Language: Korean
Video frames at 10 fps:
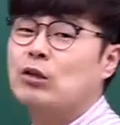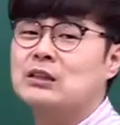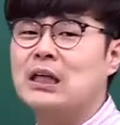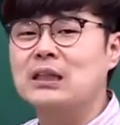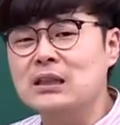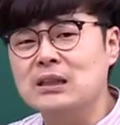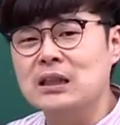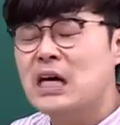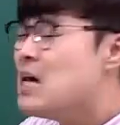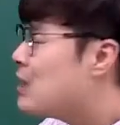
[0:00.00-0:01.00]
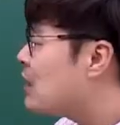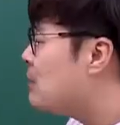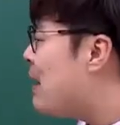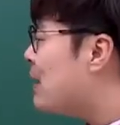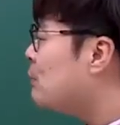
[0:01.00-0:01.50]
거지.
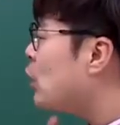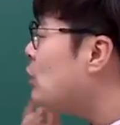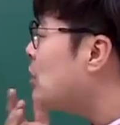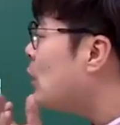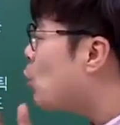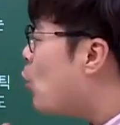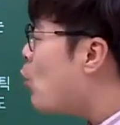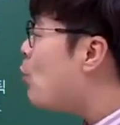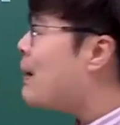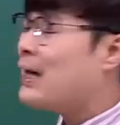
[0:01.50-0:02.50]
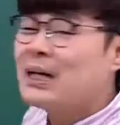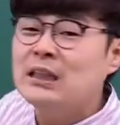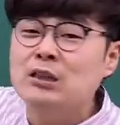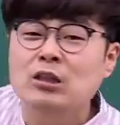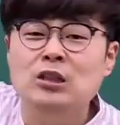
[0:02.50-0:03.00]
그만큼 선지를 꼼꼼하게
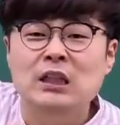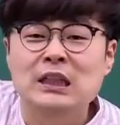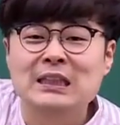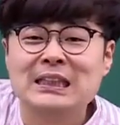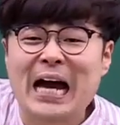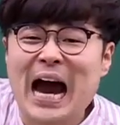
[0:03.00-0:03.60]
끊어서 읽지